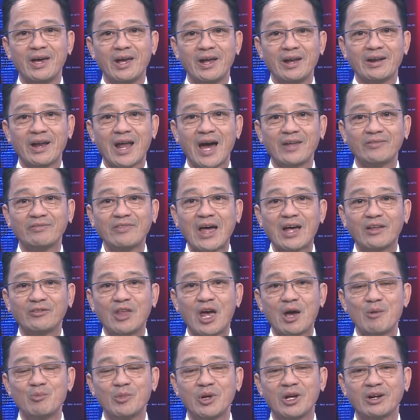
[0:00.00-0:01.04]
đã tăng
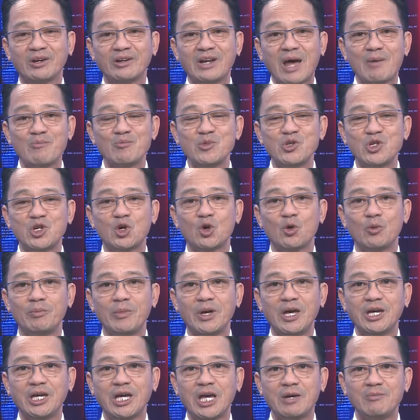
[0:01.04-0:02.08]
thêm được 5 triệu Mỹ
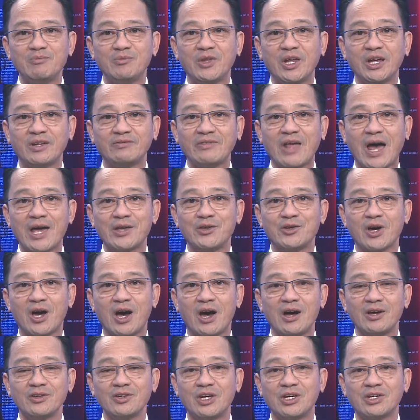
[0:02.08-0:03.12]
Kim tiền tài trợ
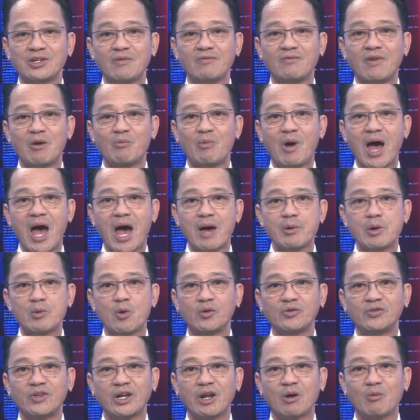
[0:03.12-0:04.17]
chỉ trong vòng 24
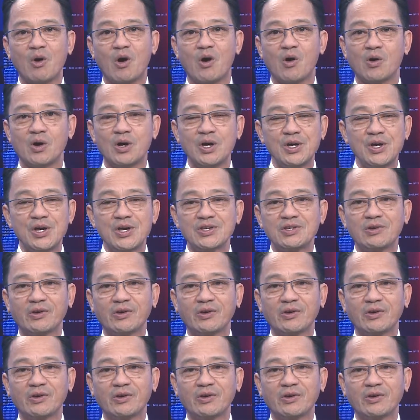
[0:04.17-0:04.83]
tiếng đồng hồ sau